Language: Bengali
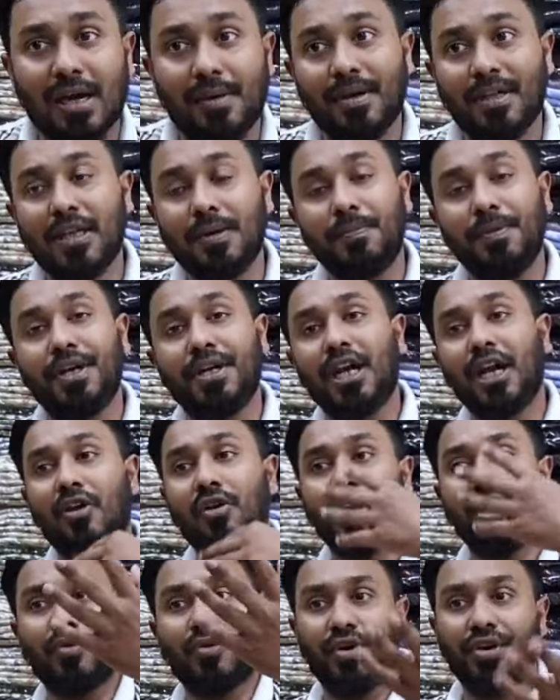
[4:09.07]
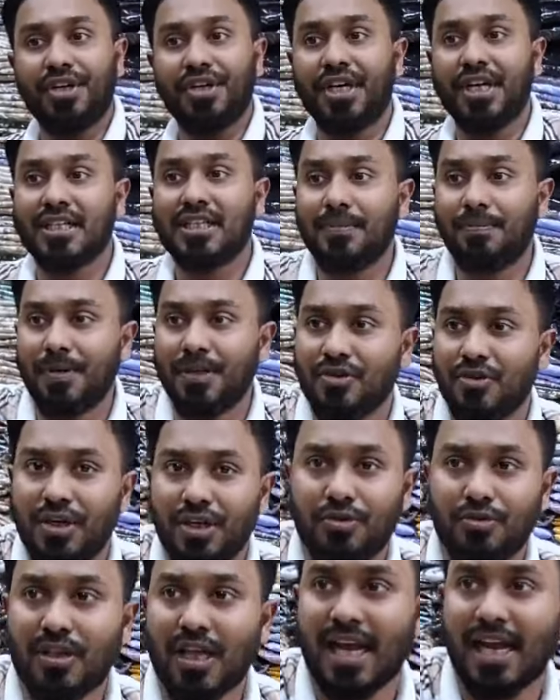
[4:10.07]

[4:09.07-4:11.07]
আর আমাদের প্রিন্ট আর অনেক কোয়ান্টিটি আছে পিছনে একটু